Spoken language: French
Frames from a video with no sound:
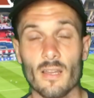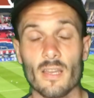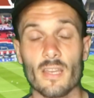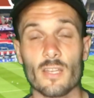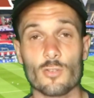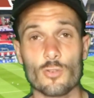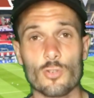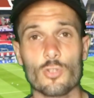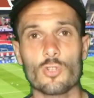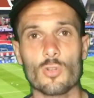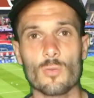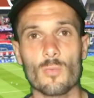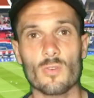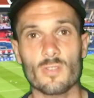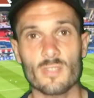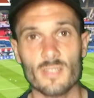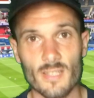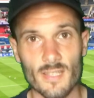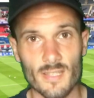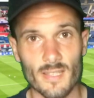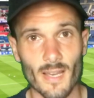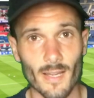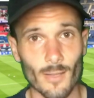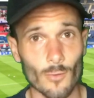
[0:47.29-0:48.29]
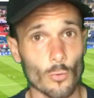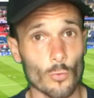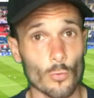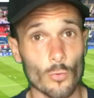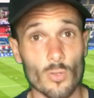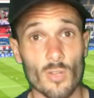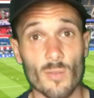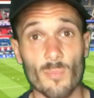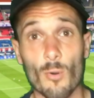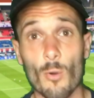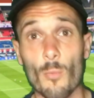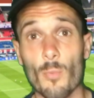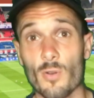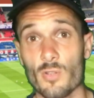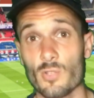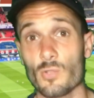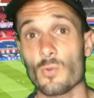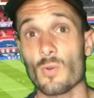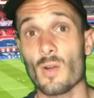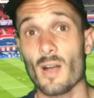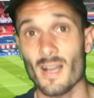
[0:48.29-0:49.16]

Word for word: et justement ces actes ont eu des proportions